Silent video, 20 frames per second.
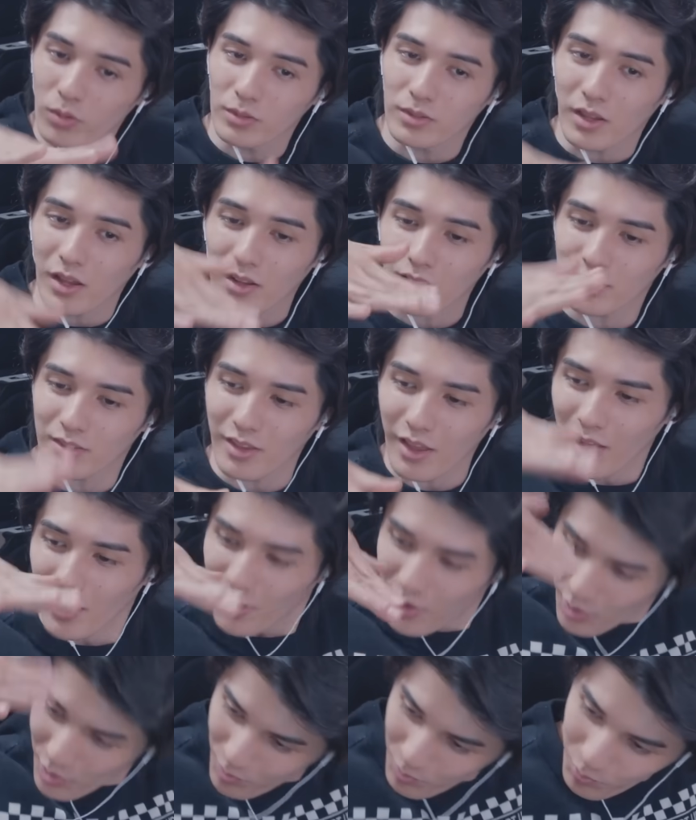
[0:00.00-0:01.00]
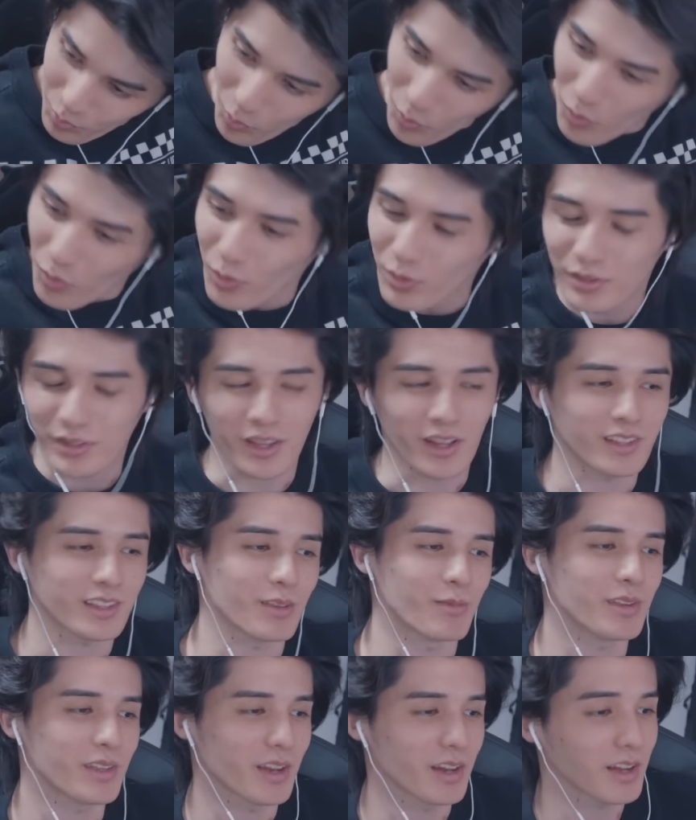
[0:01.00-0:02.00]
ンってあってボーンってあって
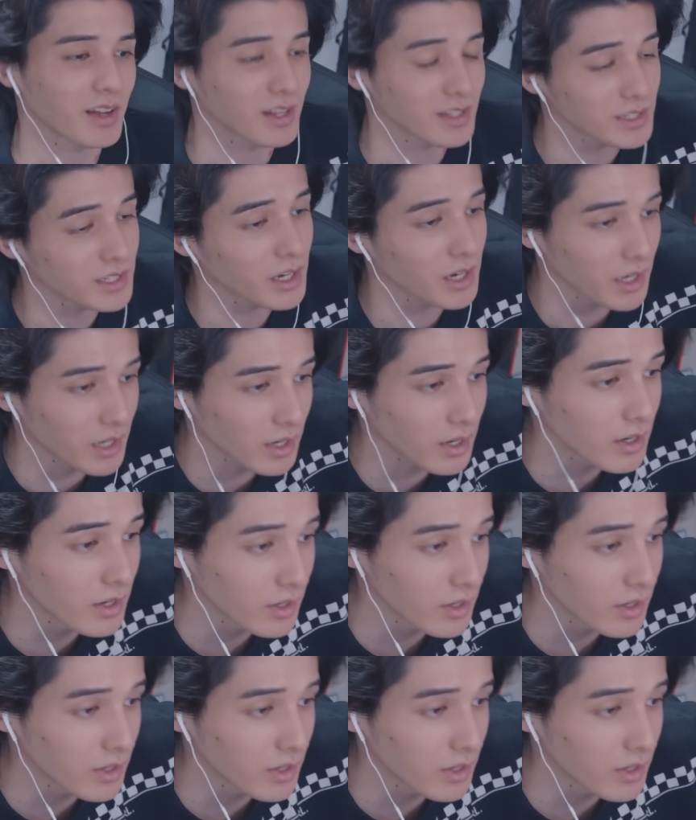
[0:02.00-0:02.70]
みたいな感じだから